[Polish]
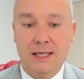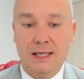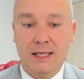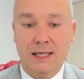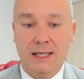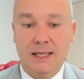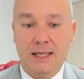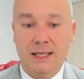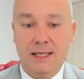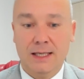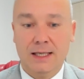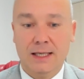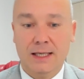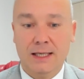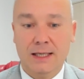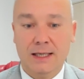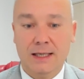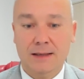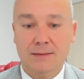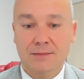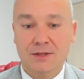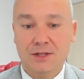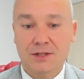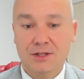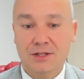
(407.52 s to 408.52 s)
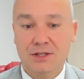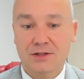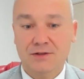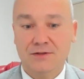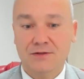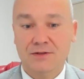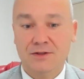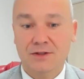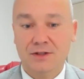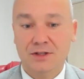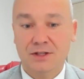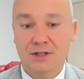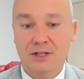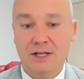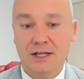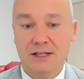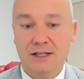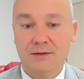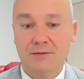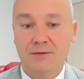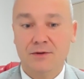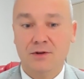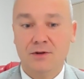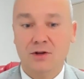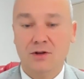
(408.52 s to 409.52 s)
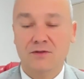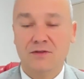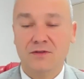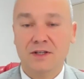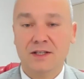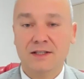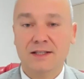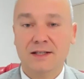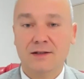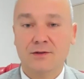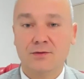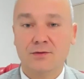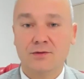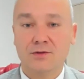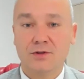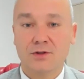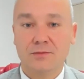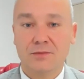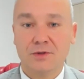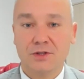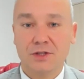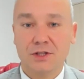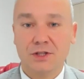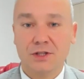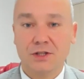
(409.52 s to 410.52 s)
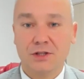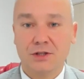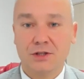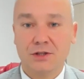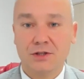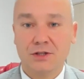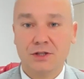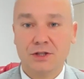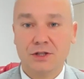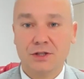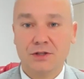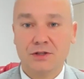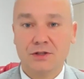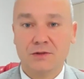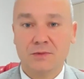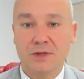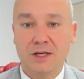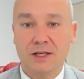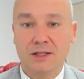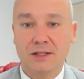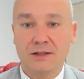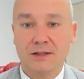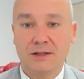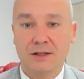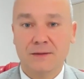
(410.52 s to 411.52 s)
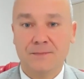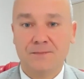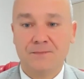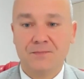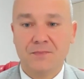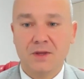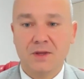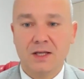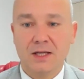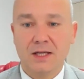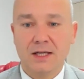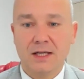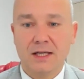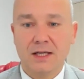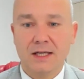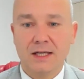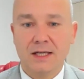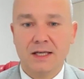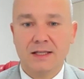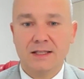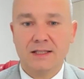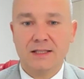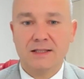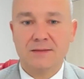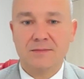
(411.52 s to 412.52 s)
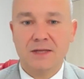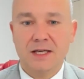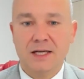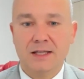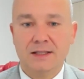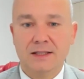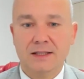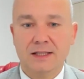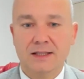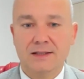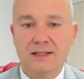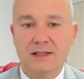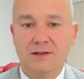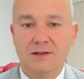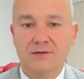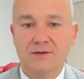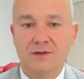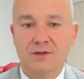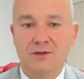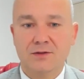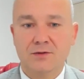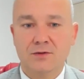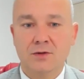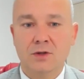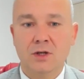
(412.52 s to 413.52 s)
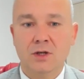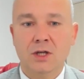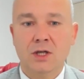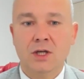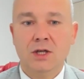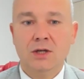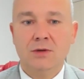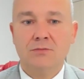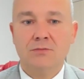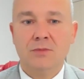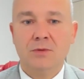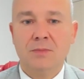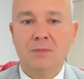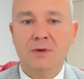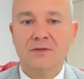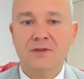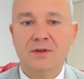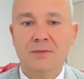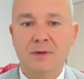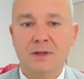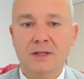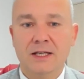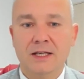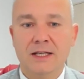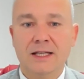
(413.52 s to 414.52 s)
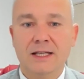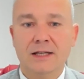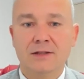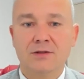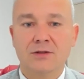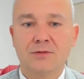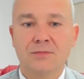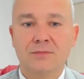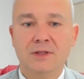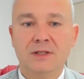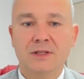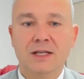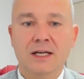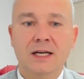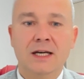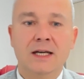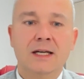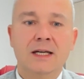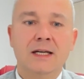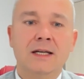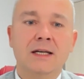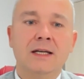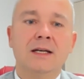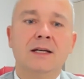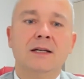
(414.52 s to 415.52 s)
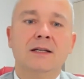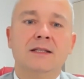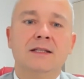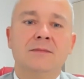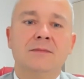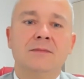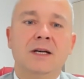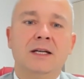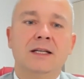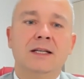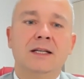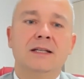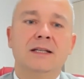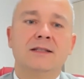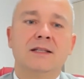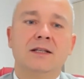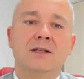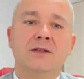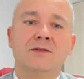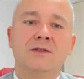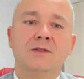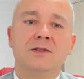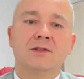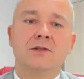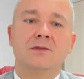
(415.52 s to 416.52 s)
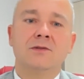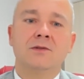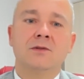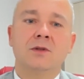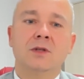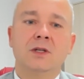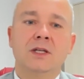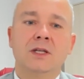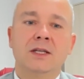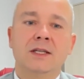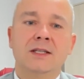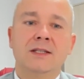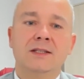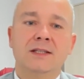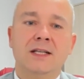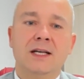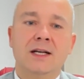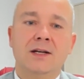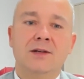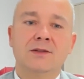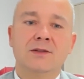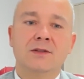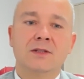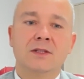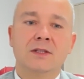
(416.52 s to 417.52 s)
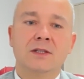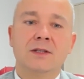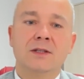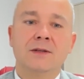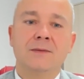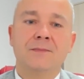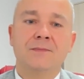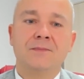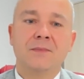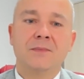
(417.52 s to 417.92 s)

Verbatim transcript: e, przeciwni jakimkolwiek zakusom, jeżeli chodzi o zmiany, e, zmiany na stanowisku, bo pewnie pan redaktor pyta, zmiany na stanowisku e, starosty